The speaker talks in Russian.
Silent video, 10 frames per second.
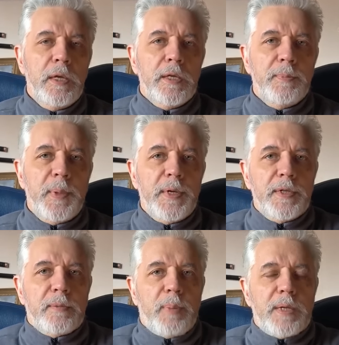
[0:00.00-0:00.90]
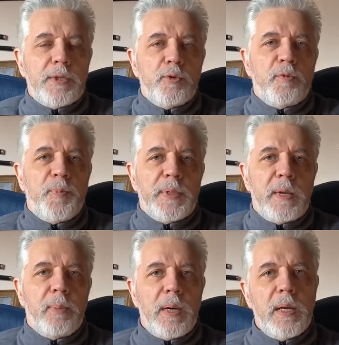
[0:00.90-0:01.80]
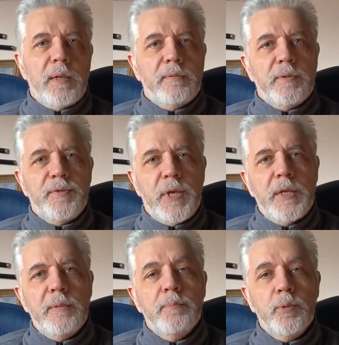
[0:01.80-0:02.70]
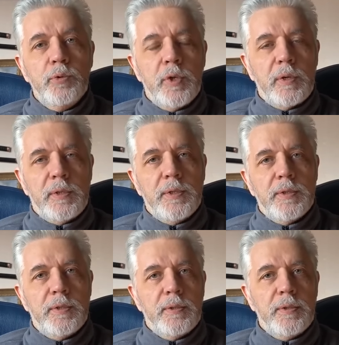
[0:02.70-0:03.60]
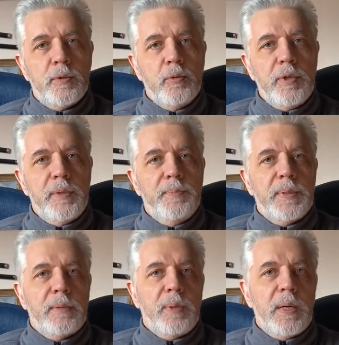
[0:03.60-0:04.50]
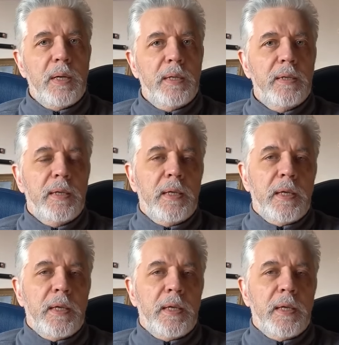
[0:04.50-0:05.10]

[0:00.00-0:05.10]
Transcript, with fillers: И теперь этих борцов понабрали, вот всякий мусор из истории понабрали,